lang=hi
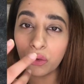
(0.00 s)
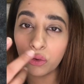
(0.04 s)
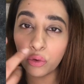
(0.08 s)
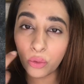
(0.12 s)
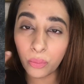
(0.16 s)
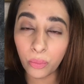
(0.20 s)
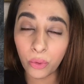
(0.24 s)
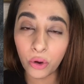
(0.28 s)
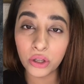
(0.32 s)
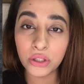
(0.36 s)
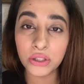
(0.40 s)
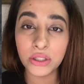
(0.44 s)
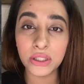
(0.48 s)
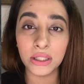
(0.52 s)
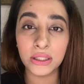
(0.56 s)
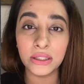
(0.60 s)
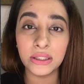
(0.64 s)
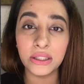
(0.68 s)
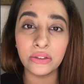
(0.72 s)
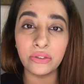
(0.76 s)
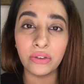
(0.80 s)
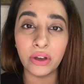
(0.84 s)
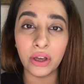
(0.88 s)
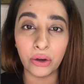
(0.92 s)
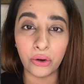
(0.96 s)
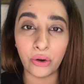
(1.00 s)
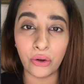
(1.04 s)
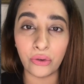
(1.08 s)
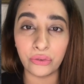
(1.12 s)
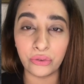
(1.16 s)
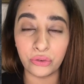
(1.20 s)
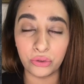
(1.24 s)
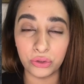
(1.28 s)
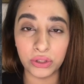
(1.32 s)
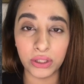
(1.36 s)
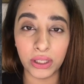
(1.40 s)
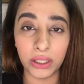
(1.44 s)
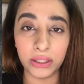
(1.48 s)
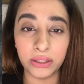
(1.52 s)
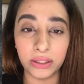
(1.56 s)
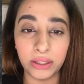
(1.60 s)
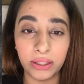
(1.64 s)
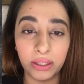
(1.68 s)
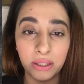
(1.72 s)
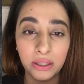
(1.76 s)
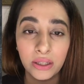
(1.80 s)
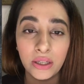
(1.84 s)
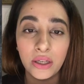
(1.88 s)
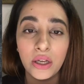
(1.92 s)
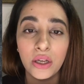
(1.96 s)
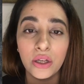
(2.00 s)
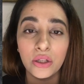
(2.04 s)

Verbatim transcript: वो बहुत जल्दी वेयर ऑफ हो जाते हैं